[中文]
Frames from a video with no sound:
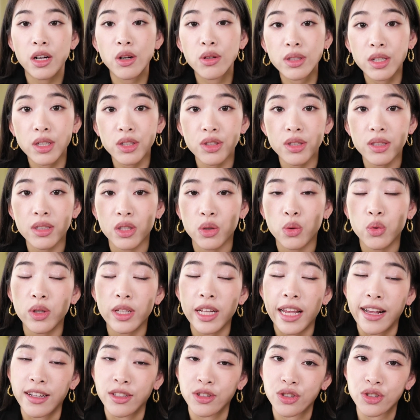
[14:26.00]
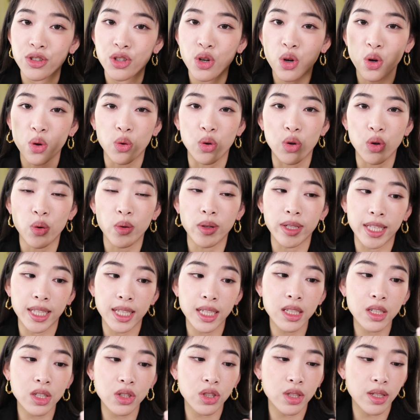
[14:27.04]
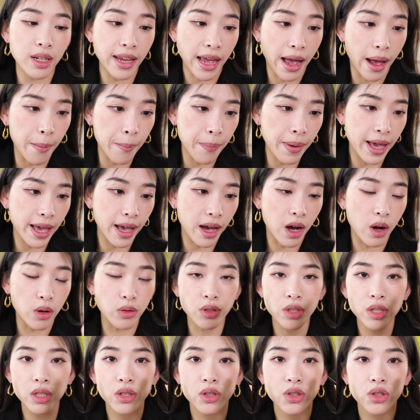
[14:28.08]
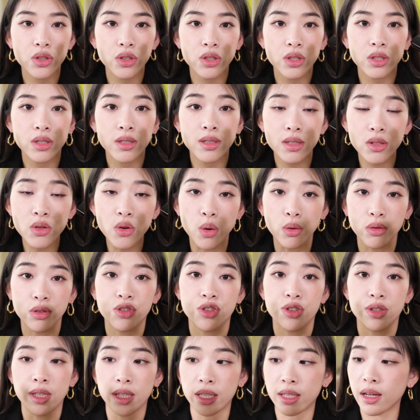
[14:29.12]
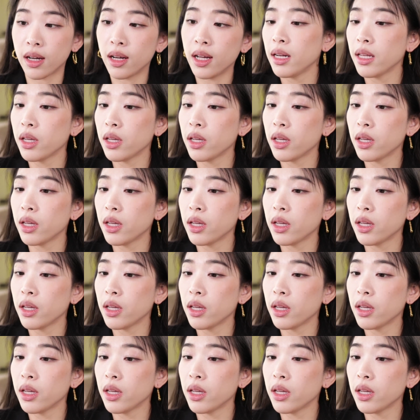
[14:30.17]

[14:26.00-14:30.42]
然后呢是李沃两支口红，一个是两百号，这个是丝绒质地的，